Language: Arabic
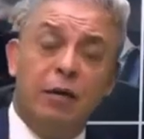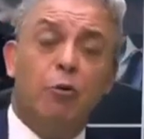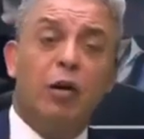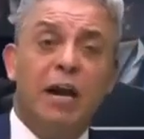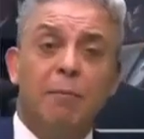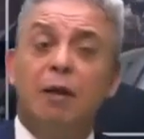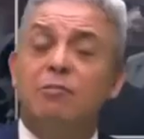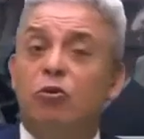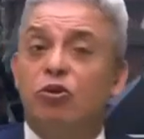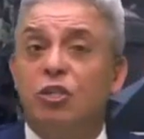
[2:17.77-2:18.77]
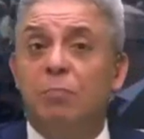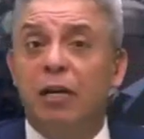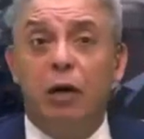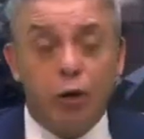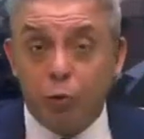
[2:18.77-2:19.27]
يبقوا كام 25
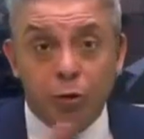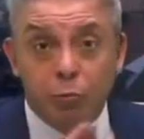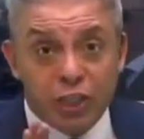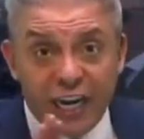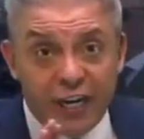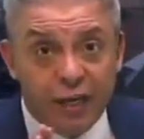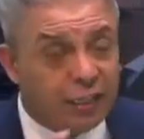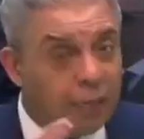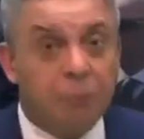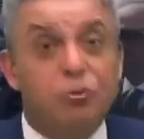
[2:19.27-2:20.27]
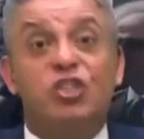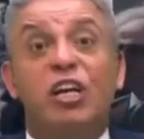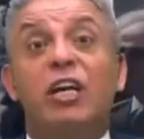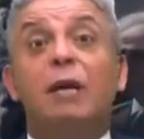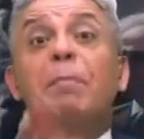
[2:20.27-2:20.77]
مليار رغم انه مش كده انت لما
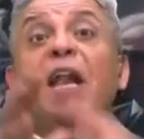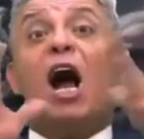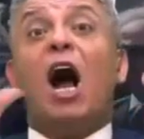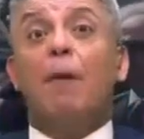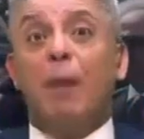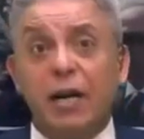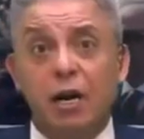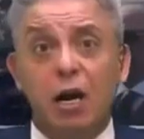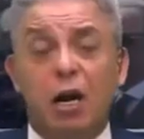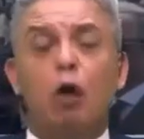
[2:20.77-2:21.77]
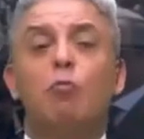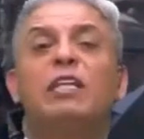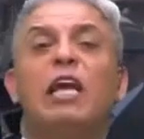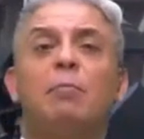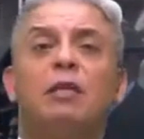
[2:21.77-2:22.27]
بتشتري كميه اكبر او
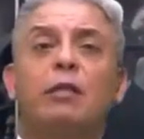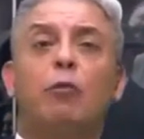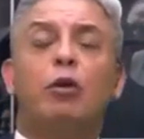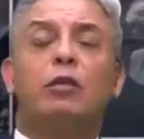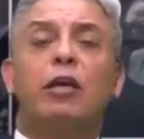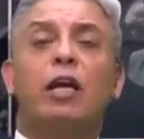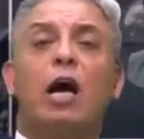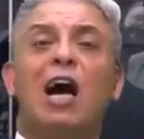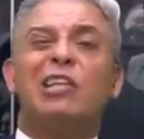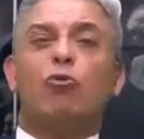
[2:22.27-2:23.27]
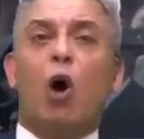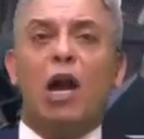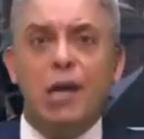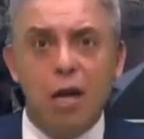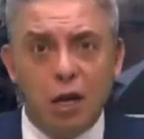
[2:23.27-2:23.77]
بتعمل طريق
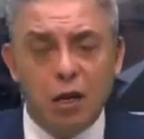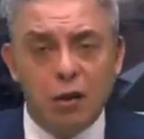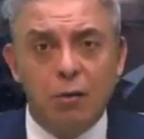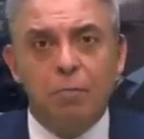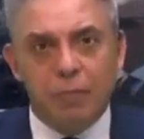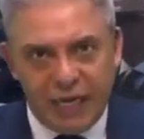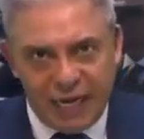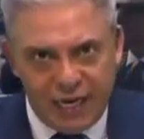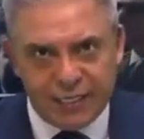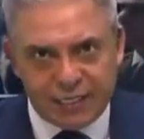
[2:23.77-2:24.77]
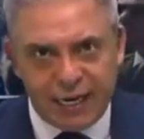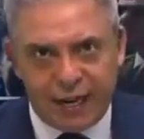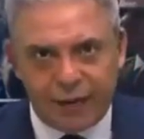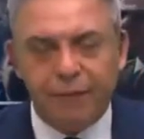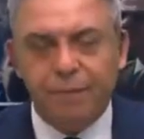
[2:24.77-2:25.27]
اطول بيقل
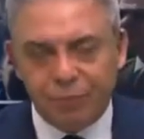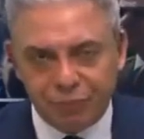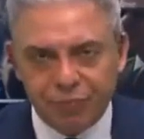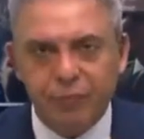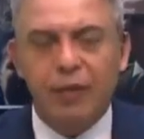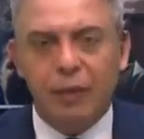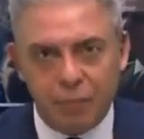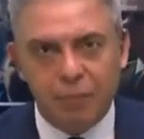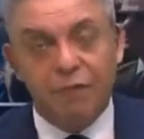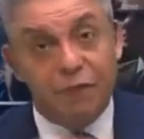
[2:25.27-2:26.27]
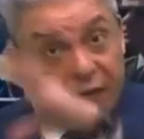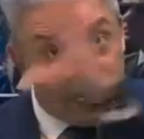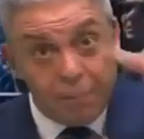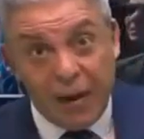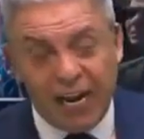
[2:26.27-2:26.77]
السعر في
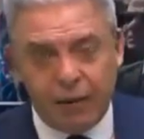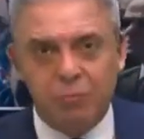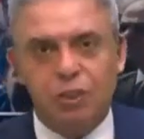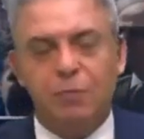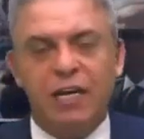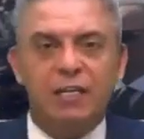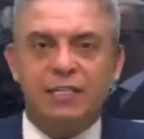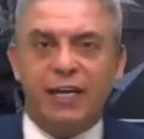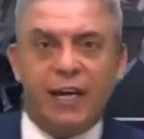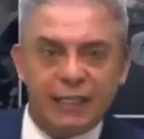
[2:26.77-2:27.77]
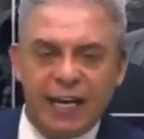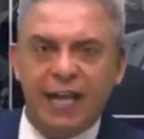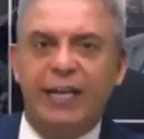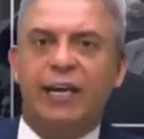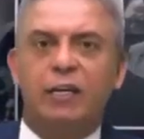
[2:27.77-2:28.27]
الاجمالي مش بيقل السعر
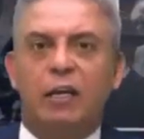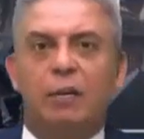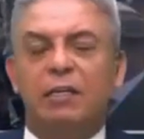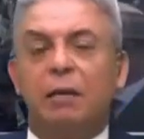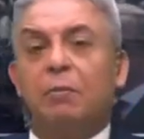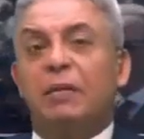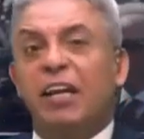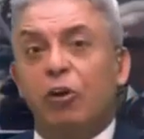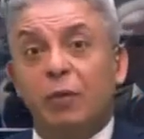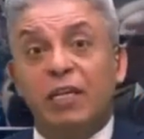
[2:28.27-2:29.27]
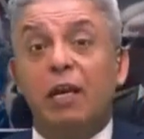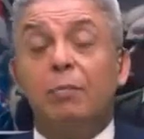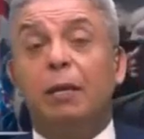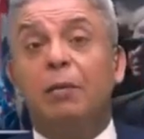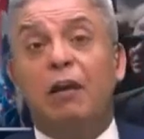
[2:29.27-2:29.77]
عندها يعني انت لما تعمل 200 كيلومتر غير
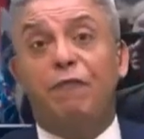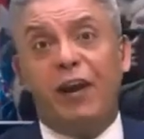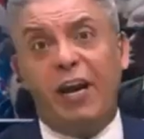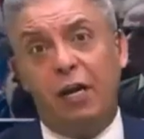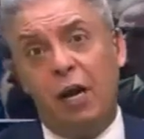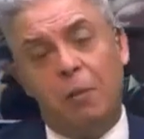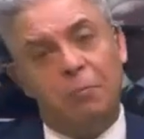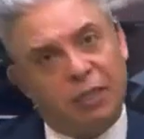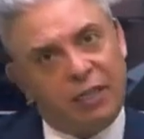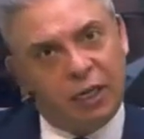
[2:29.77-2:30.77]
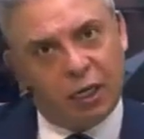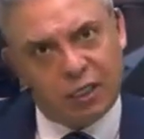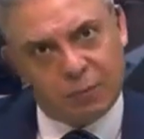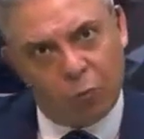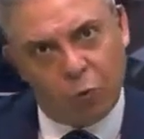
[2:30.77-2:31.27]
لما تعمل 2000 بتديني
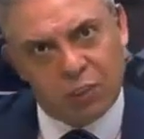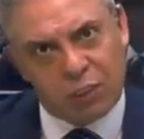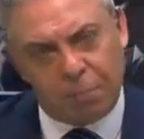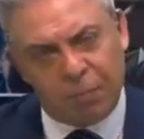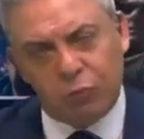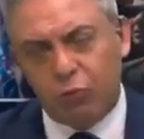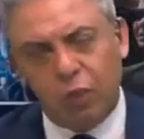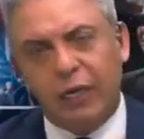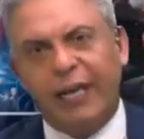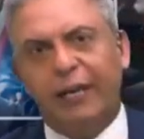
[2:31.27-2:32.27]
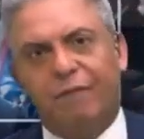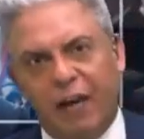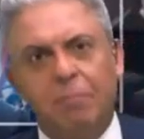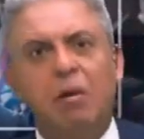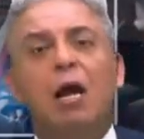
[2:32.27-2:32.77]
خصم وبتظبط وكده
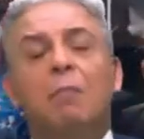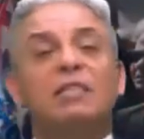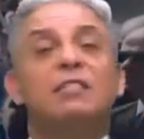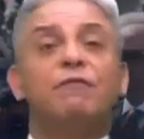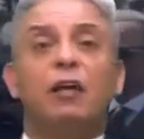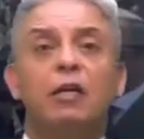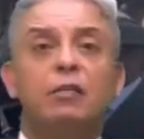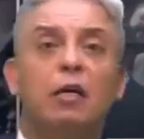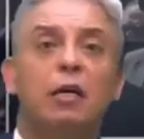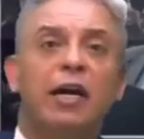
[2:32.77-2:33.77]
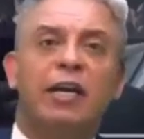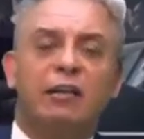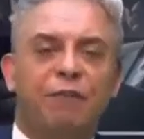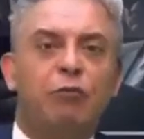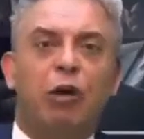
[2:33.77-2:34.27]
فاهم بس افترضنا
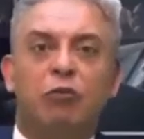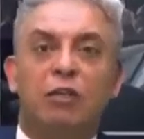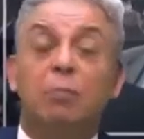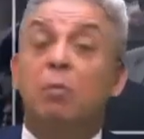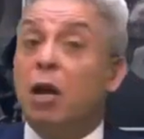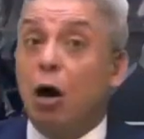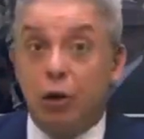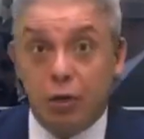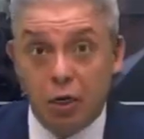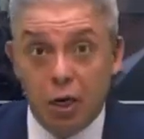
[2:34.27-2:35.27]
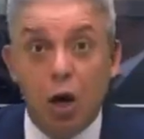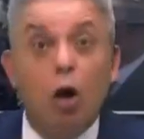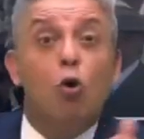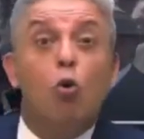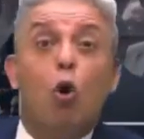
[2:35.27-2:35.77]
احنا دافعين 31 مليار
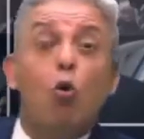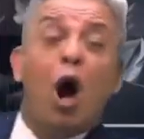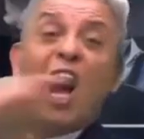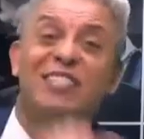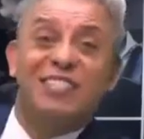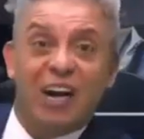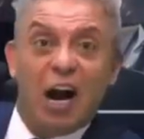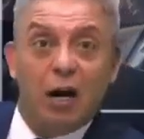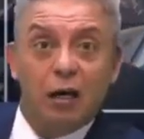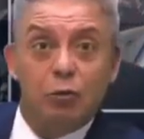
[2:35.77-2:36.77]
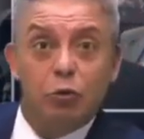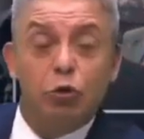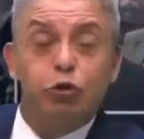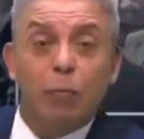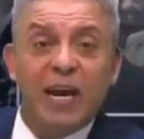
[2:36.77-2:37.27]
وهو اسرع
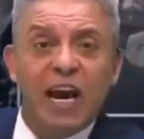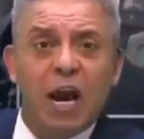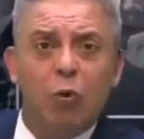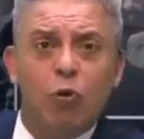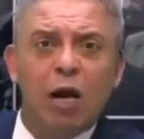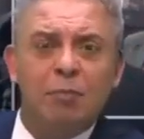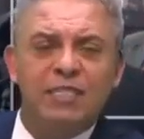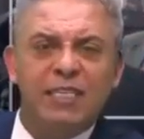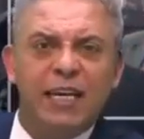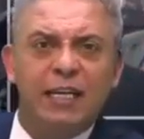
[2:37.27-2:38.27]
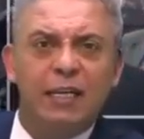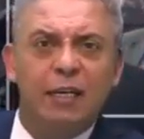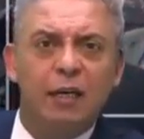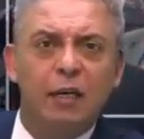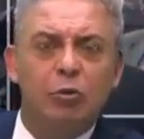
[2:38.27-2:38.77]
350
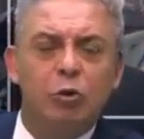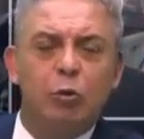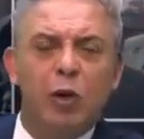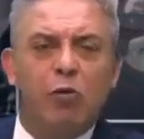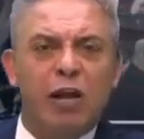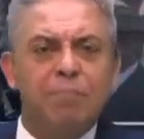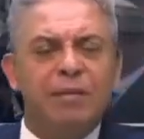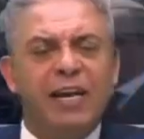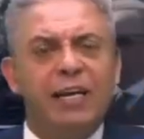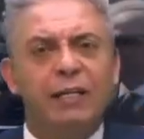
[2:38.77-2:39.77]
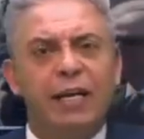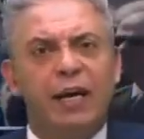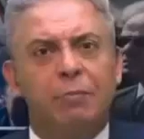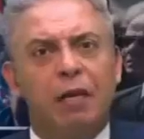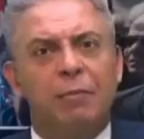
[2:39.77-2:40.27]
300 وكام تاني
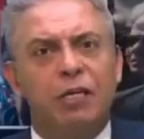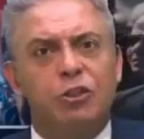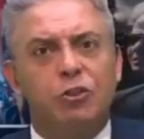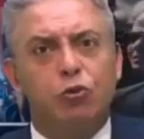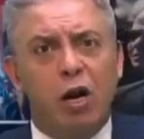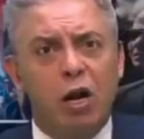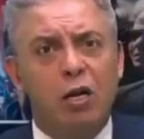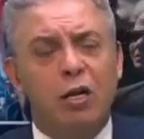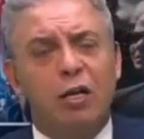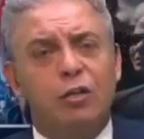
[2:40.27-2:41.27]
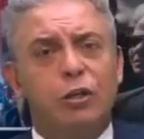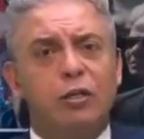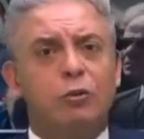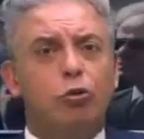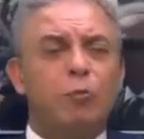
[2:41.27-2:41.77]
تاني يا عبد الله معلش الصوره عشان